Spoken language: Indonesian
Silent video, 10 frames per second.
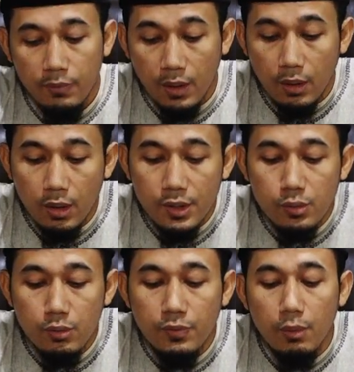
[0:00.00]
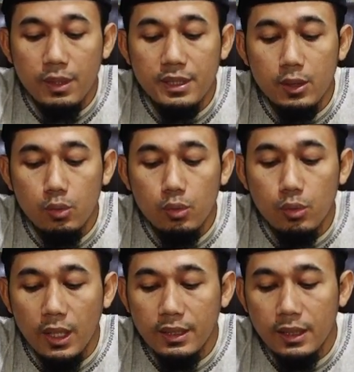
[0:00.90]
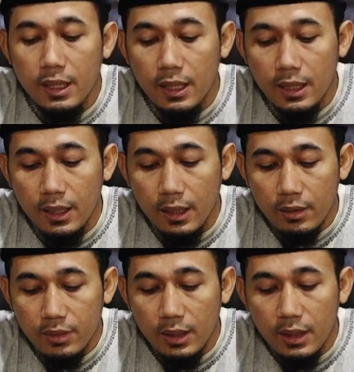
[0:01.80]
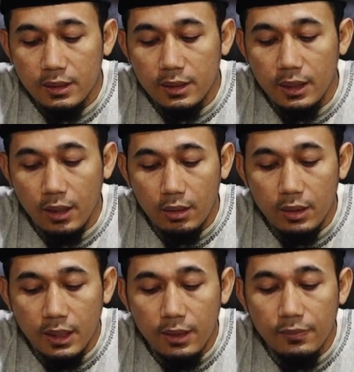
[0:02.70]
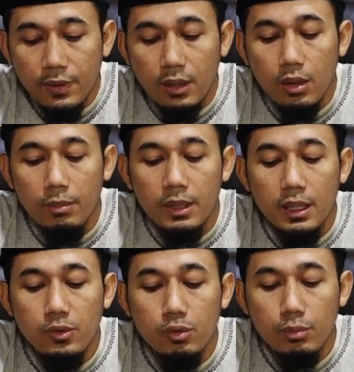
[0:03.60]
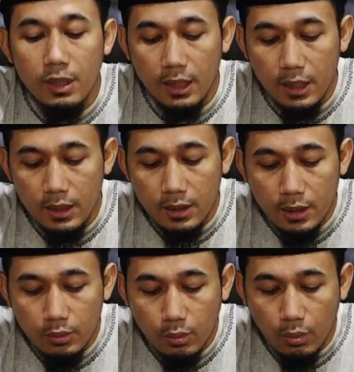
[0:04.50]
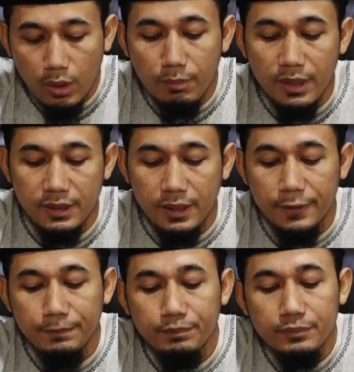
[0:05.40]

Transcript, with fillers: Faqasu fawajaduhu adna ila al-ard allati arada faqabadathu malaikatu rahmati.